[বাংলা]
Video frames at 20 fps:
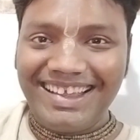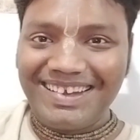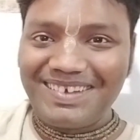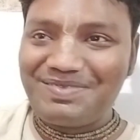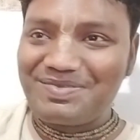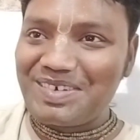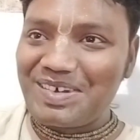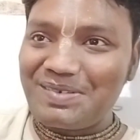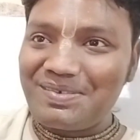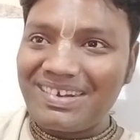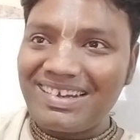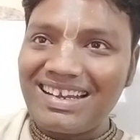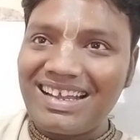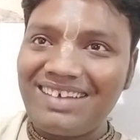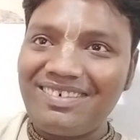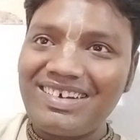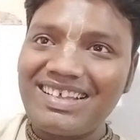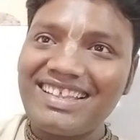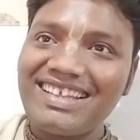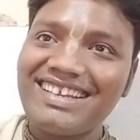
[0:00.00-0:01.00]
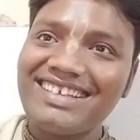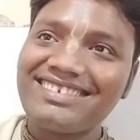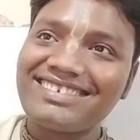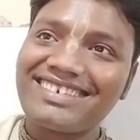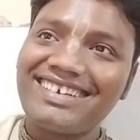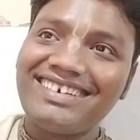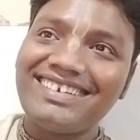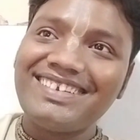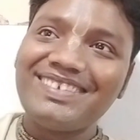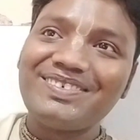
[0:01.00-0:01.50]
এরকম করবেন না আমাদের
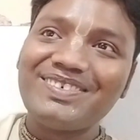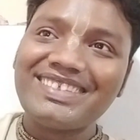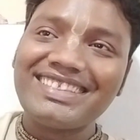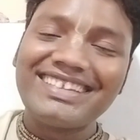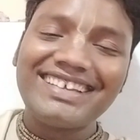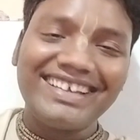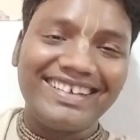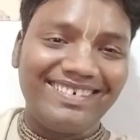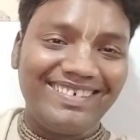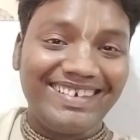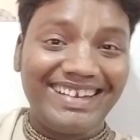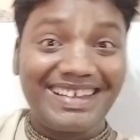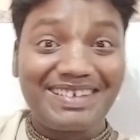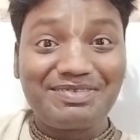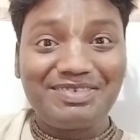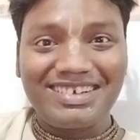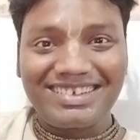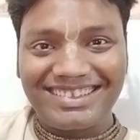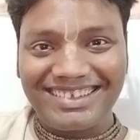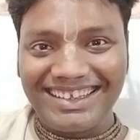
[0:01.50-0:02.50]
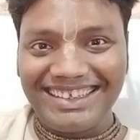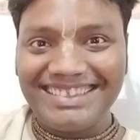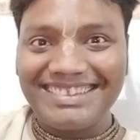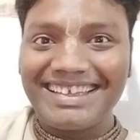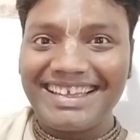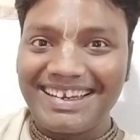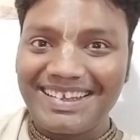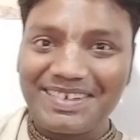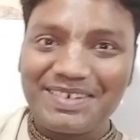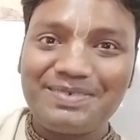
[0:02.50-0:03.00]
ইস্কনের মধ্যে অনেক ভক্ত
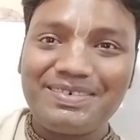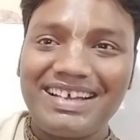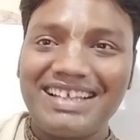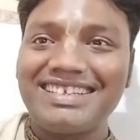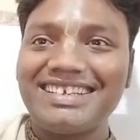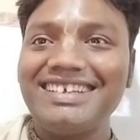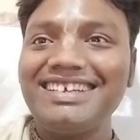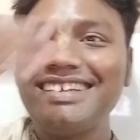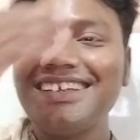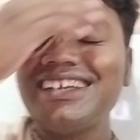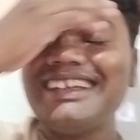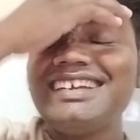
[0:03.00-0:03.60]
কিন্তু এরকম আছে